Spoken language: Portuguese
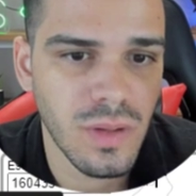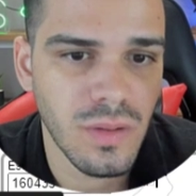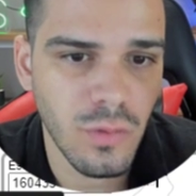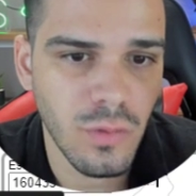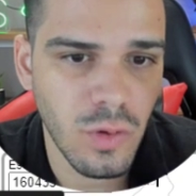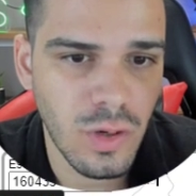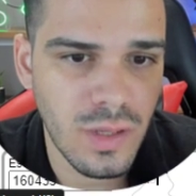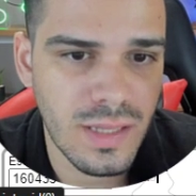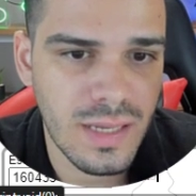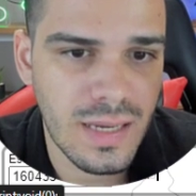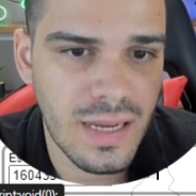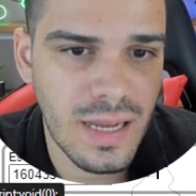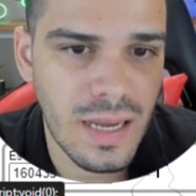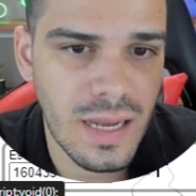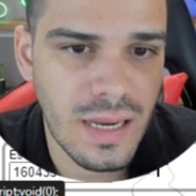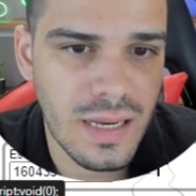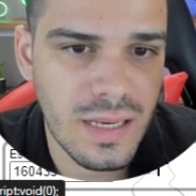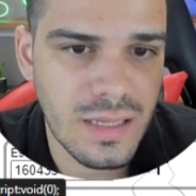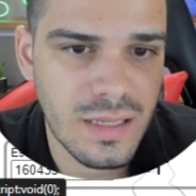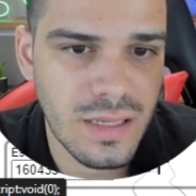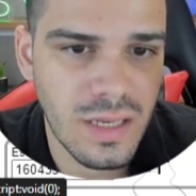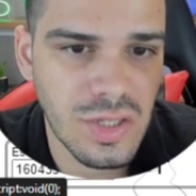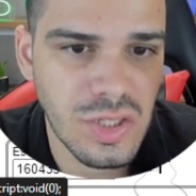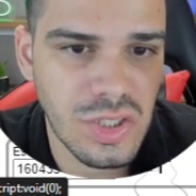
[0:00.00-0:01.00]
Vou clicar
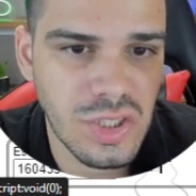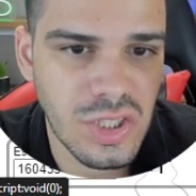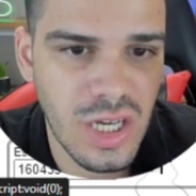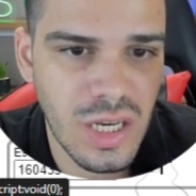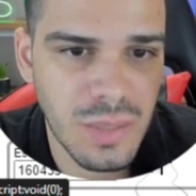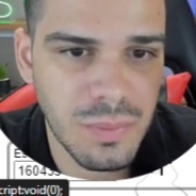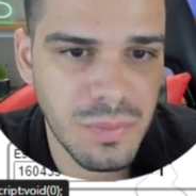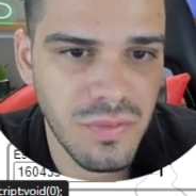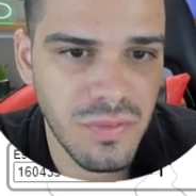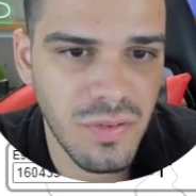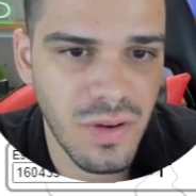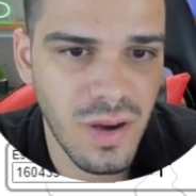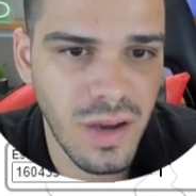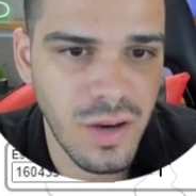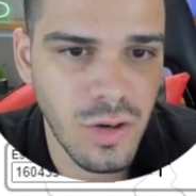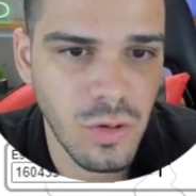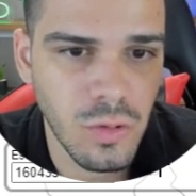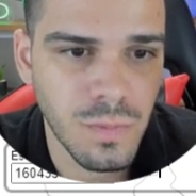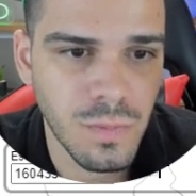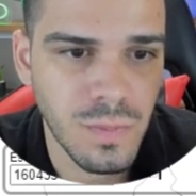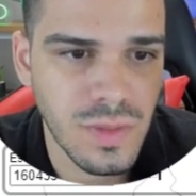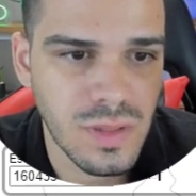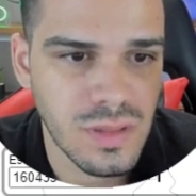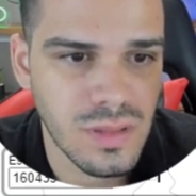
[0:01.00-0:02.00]
aqui em
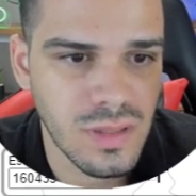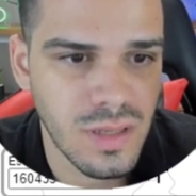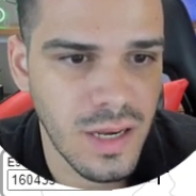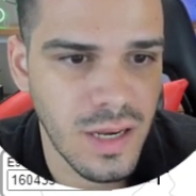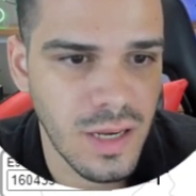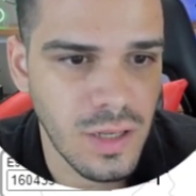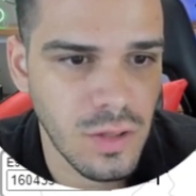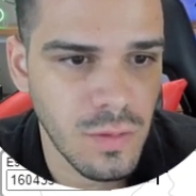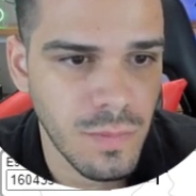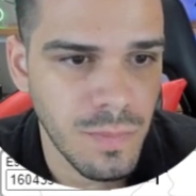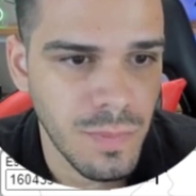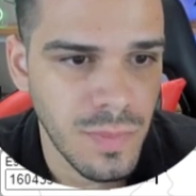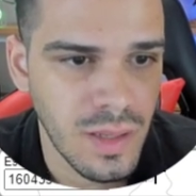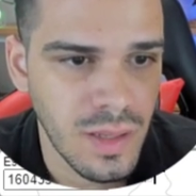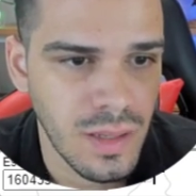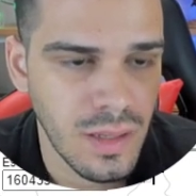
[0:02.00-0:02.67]
Shapefile, certo?